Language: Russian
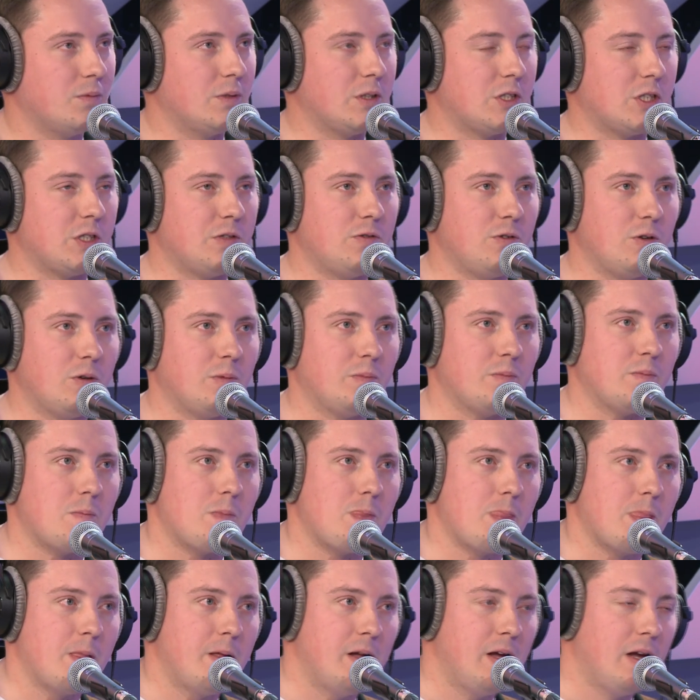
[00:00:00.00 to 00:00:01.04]
мы живем
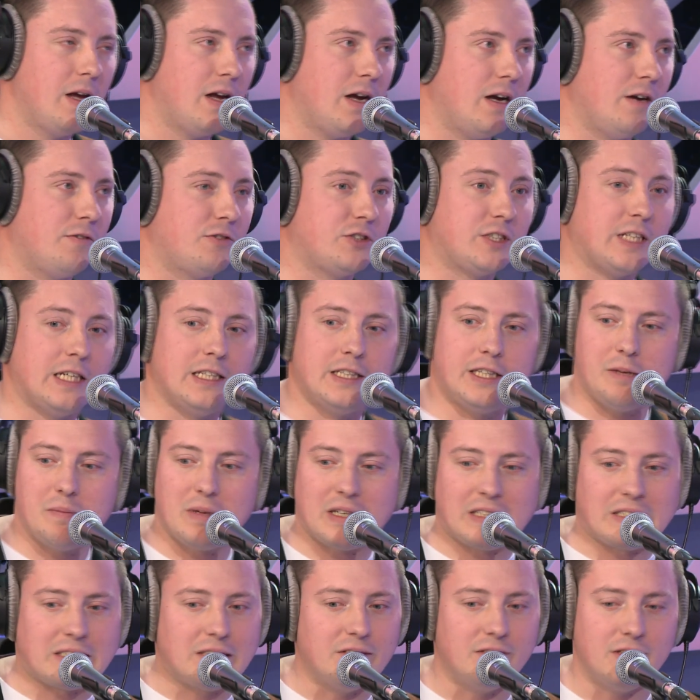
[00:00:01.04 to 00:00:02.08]
а в центре
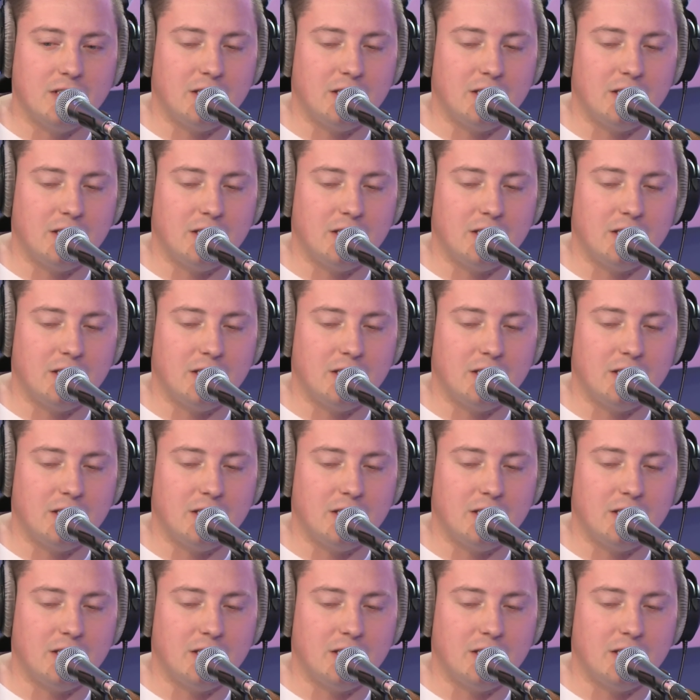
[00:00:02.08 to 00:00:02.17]
Москвы.